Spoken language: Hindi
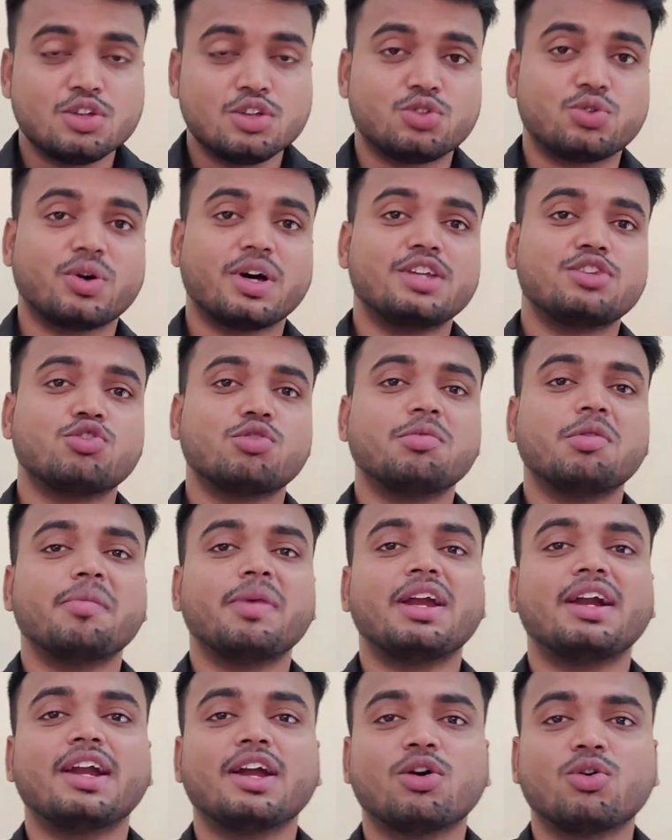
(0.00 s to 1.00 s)
सो so गाइज जो भी
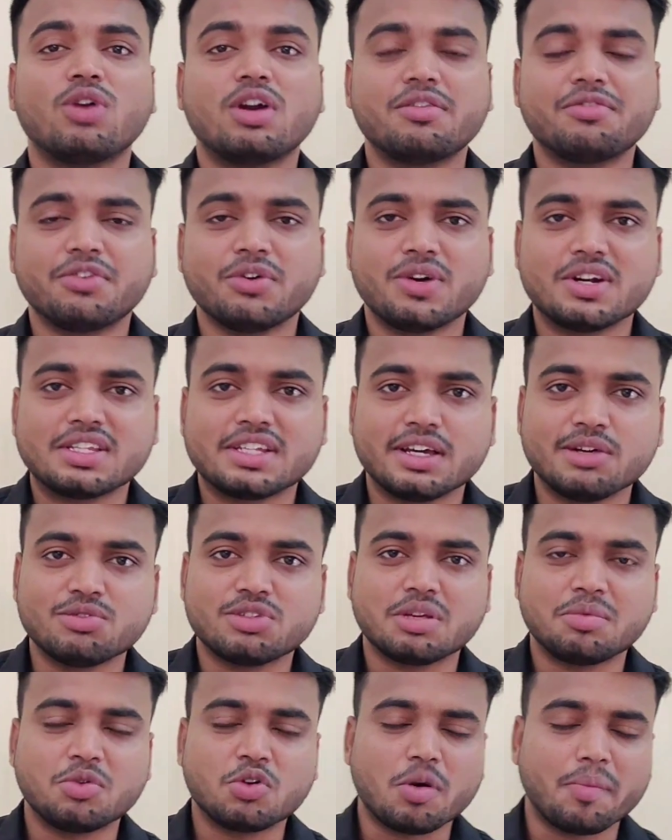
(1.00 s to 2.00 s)
मेरे रेगुलर व्यूअर्स हैं उन
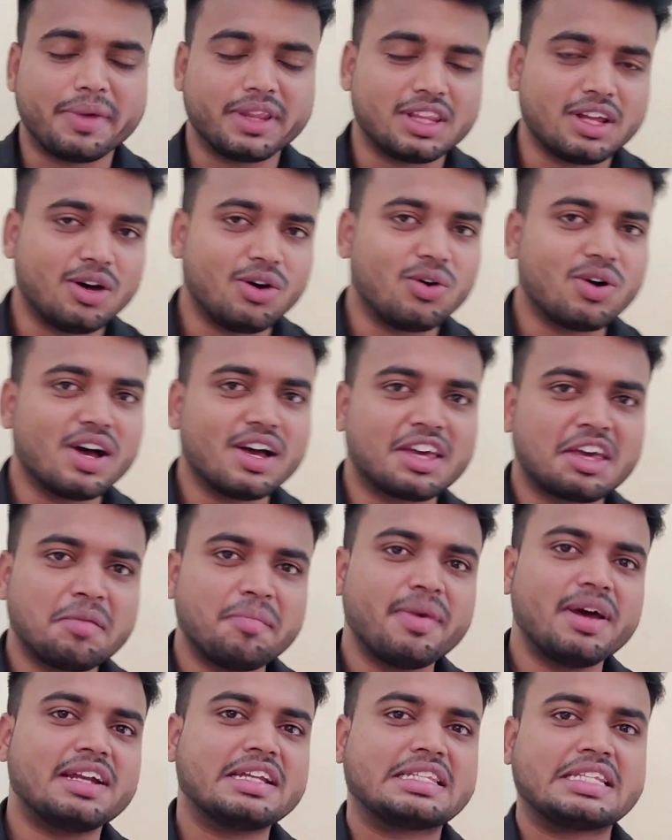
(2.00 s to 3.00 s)
सभी को पता होगा कि
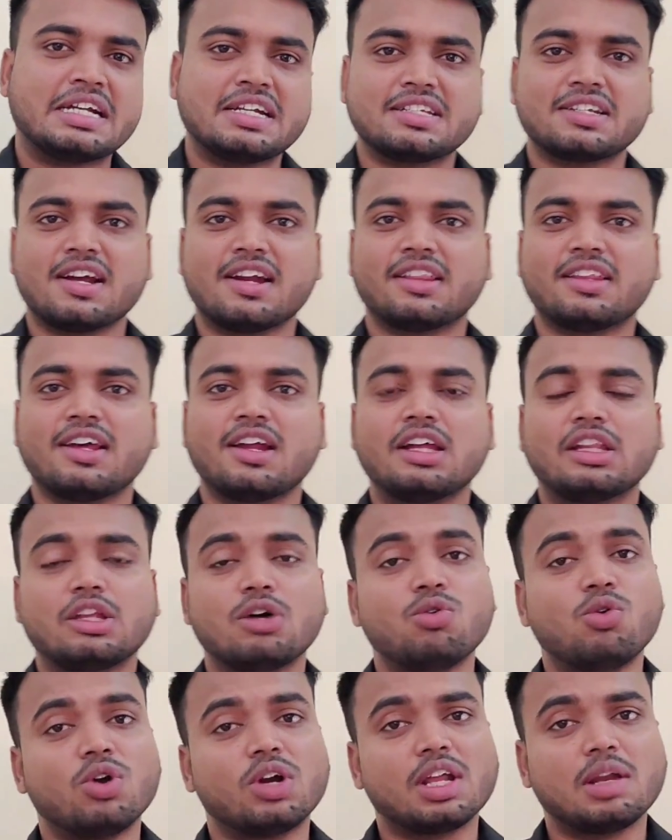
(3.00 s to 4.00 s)
मैं रिसर्च करता रहता
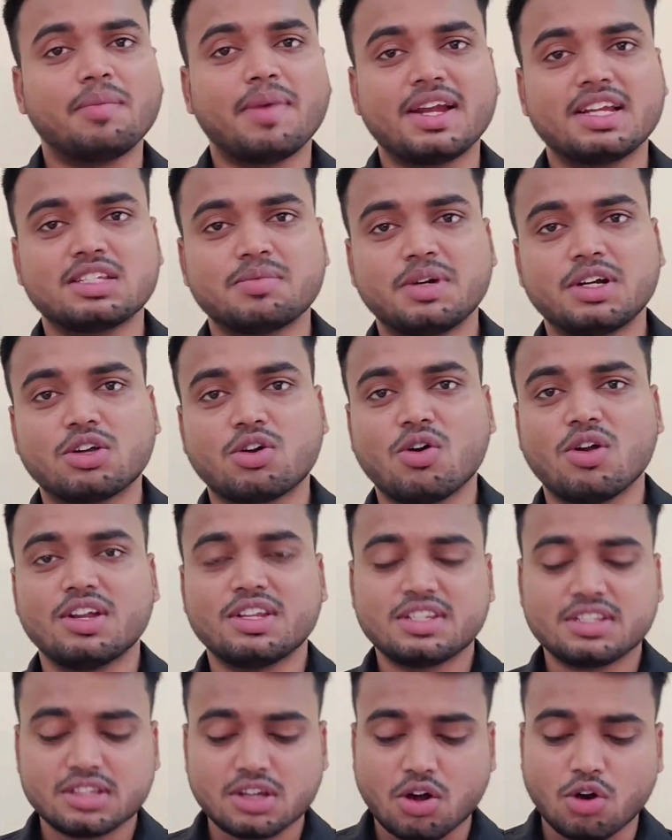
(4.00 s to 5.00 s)
हूँ होटल मैनेजमेंट
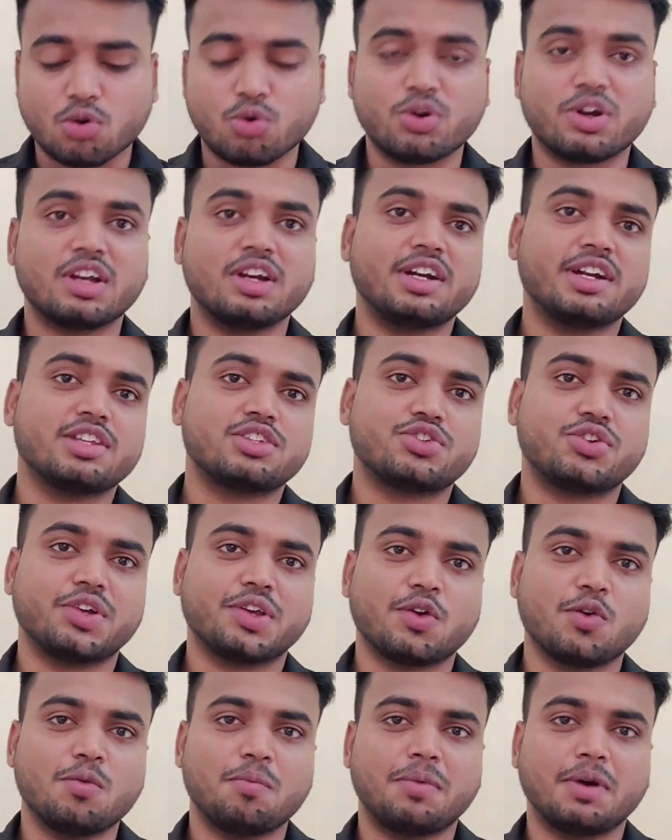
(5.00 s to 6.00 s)
कॉलेजेस और होटल इंडस्ट्री
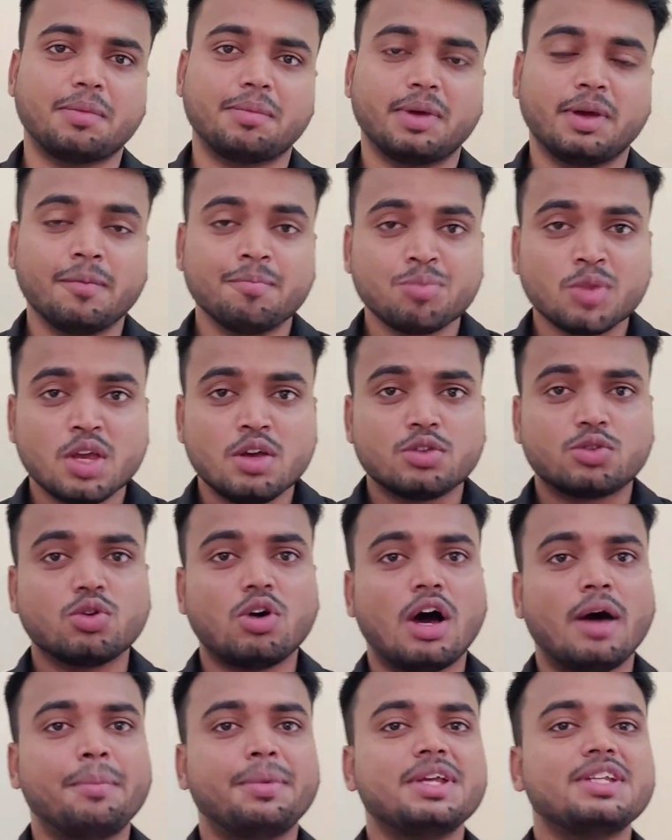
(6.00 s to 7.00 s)
के ऊपर में सो
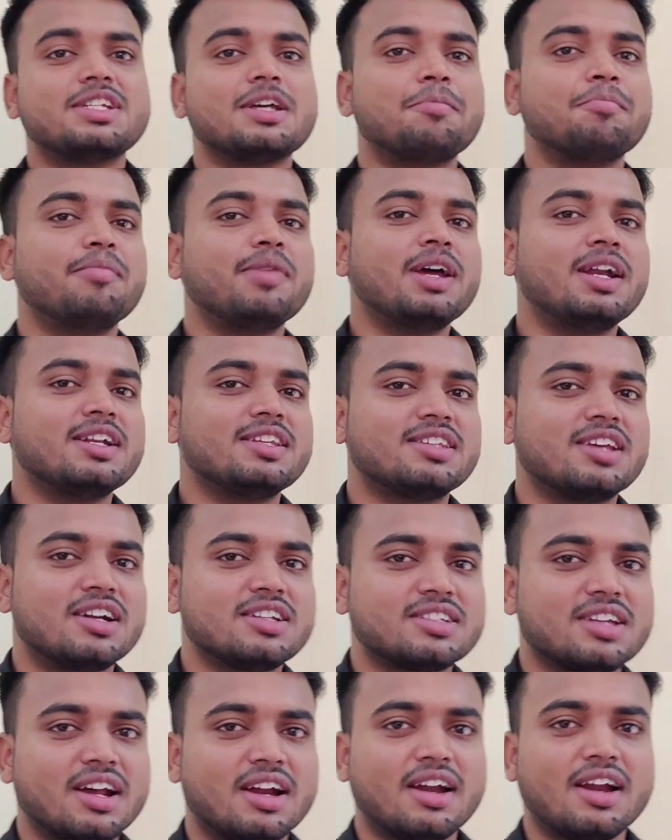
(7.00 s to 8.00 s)
so अभी जब मैं
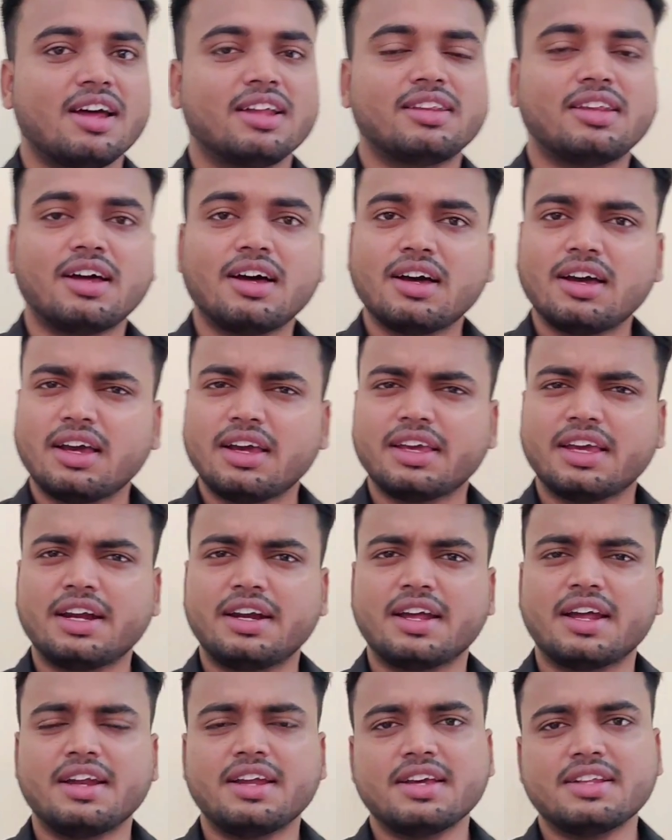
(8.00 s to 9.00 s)
रिसर्च कर रहा था ये
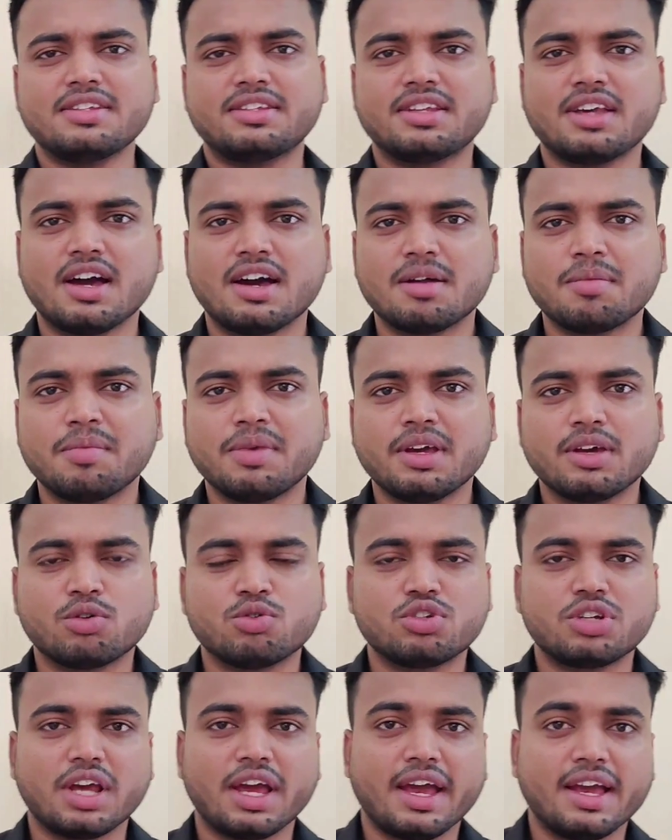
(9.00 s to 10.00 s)
दिल्ली एनसीआर में
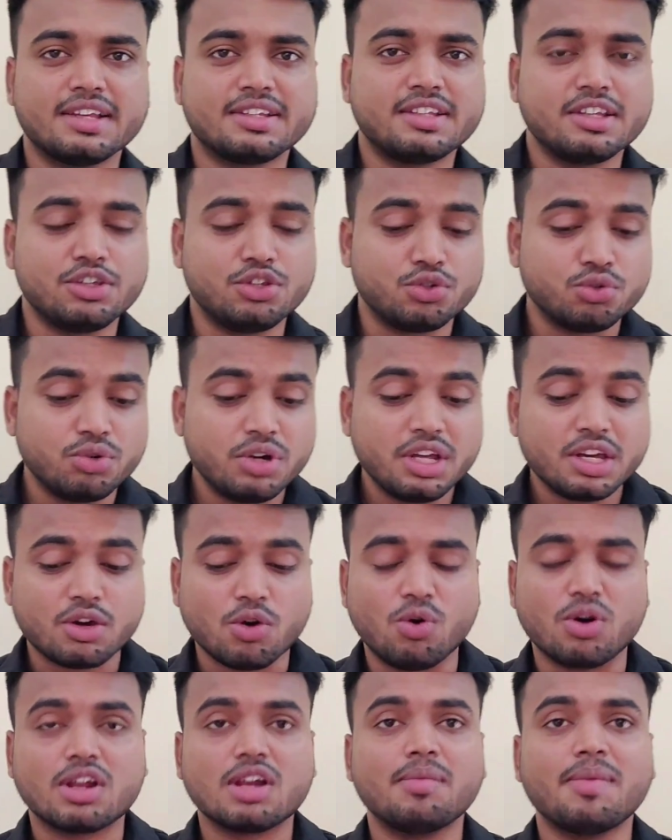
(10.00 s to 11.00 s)
कुछ ऐसे यूनिक
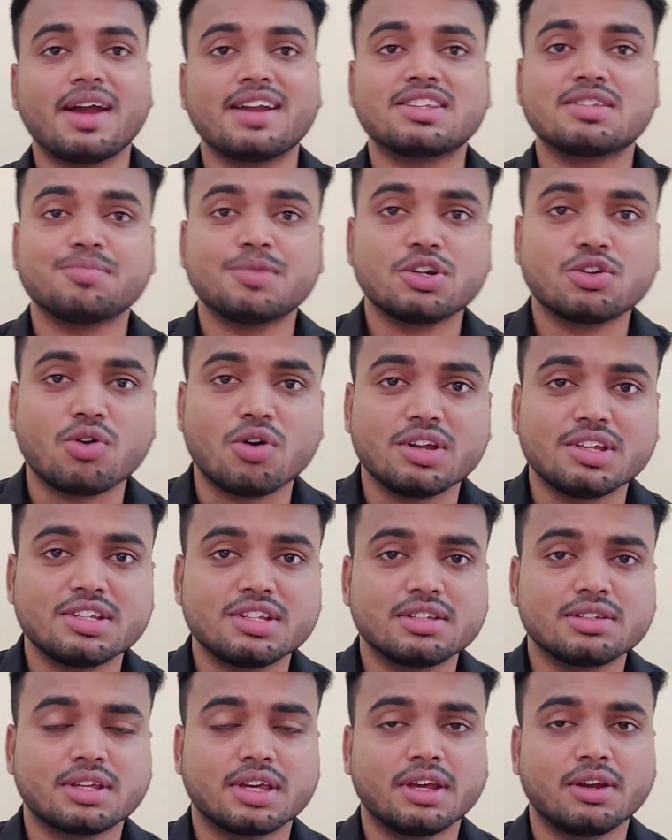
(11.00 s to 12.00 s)
होटल मैनेजमेंट
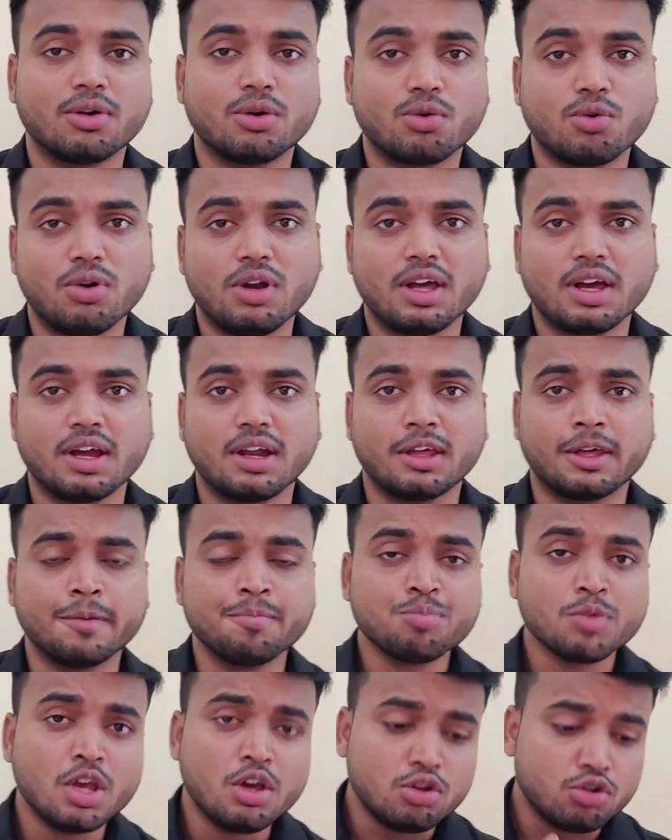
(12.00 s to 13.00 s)
कॉलेजेस को लेकर के
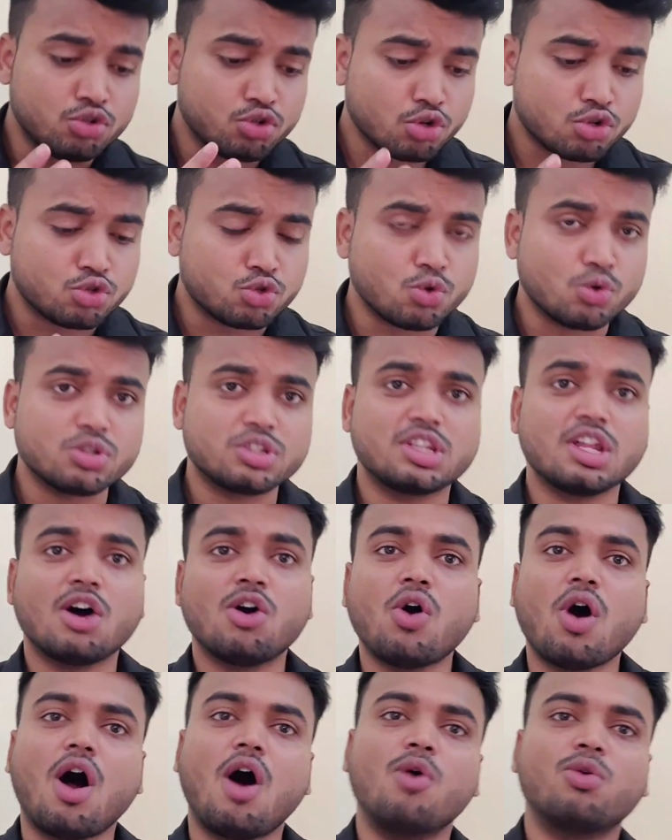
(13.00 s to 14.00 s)
जो सोचता
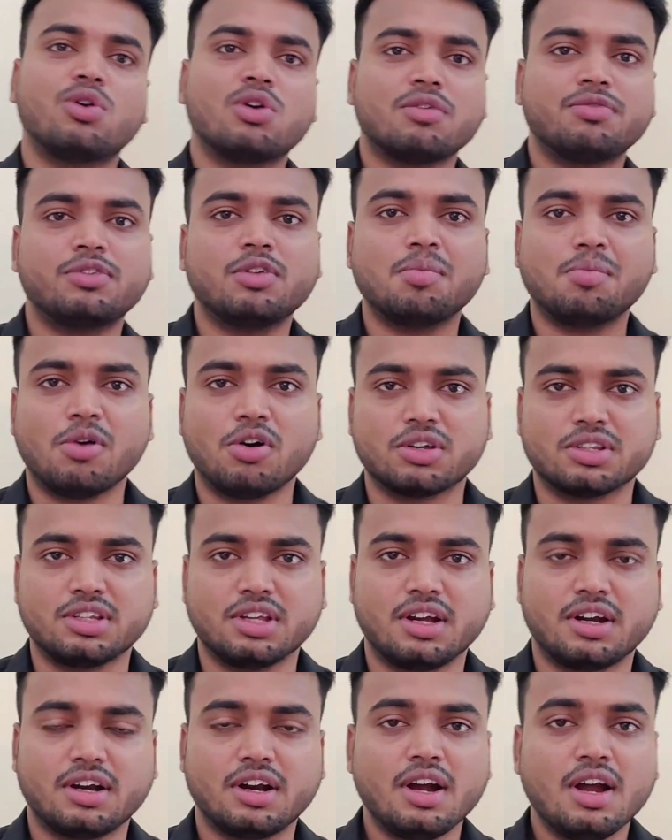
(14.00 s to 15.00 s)
हो आउट ऑफ द बॉक्स
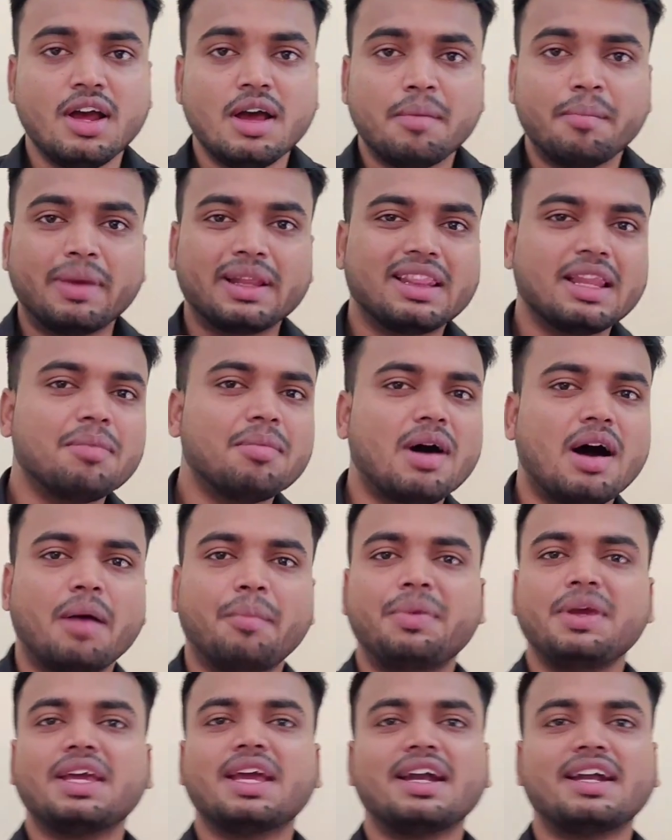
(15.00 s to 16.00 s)
यार मतलब
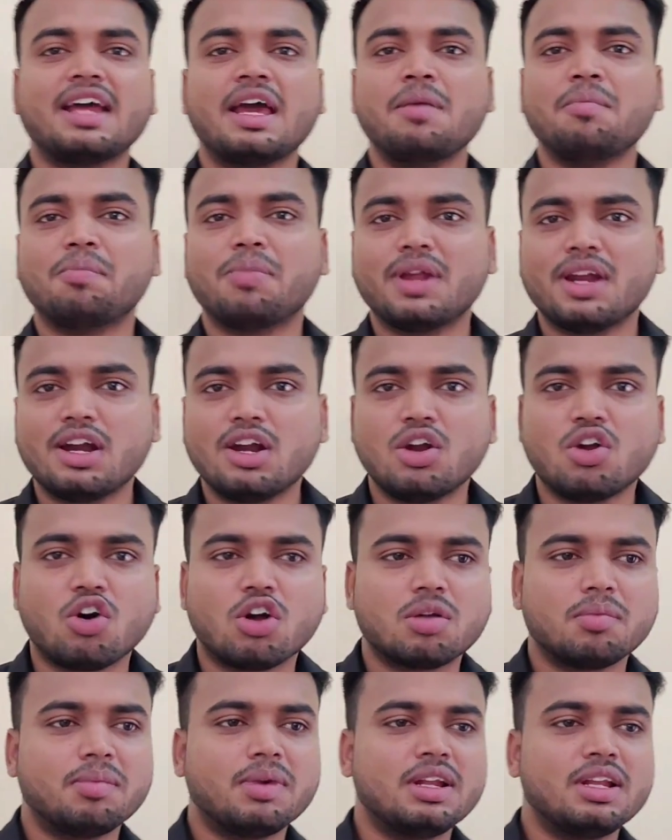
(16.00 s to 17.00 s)
अभी के टाइम पे ना
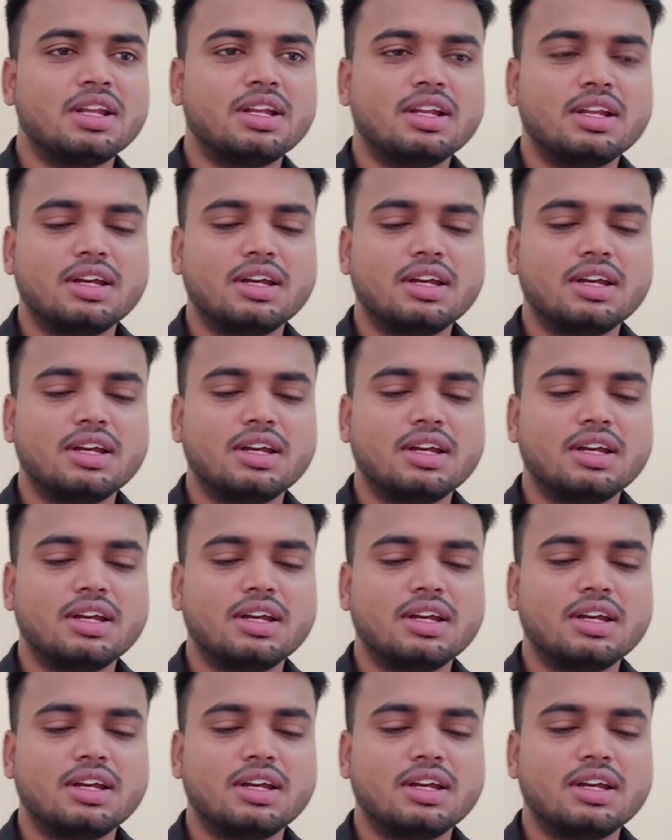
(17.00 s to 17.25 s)
नॉर्मल